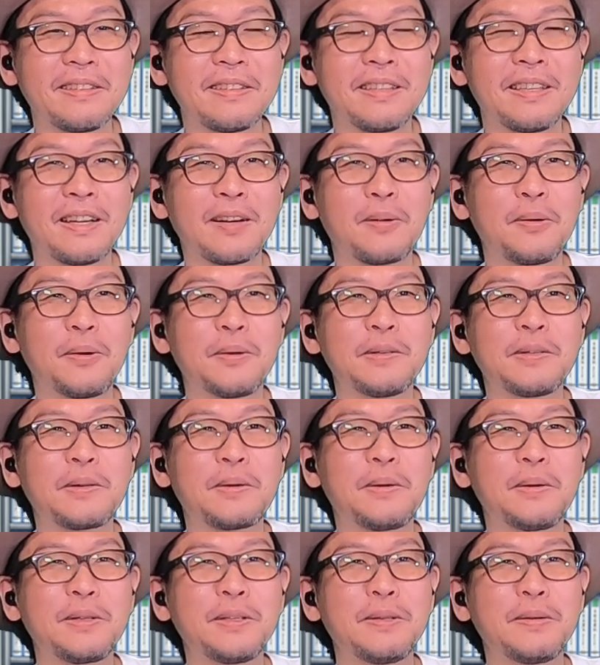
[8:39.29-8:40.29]
いや、こういう
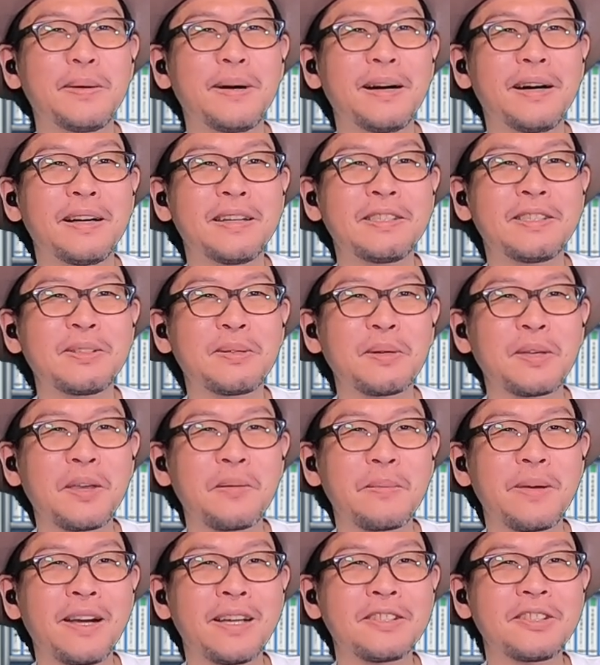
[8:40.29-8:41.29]
子いいわ。一生
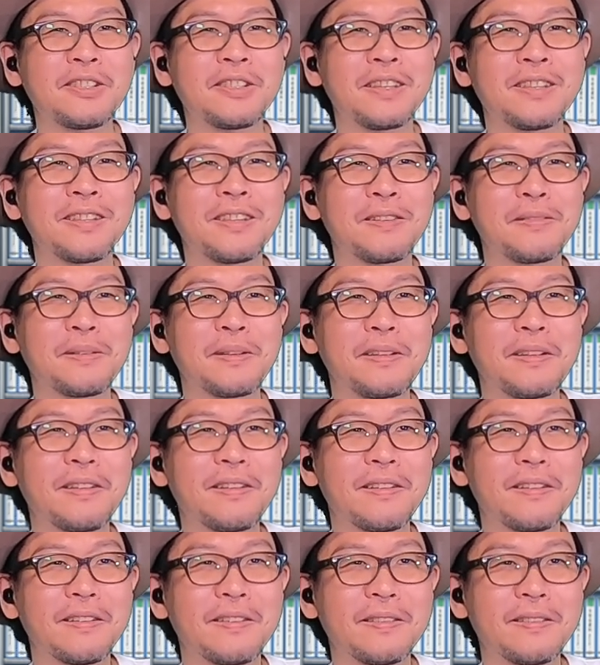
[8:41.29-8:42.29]
懸命走ってきてくれ
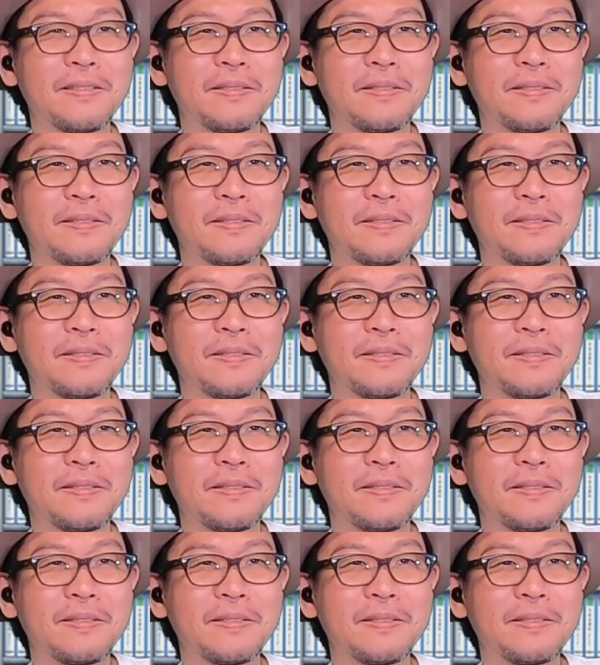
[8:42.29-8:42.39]
て。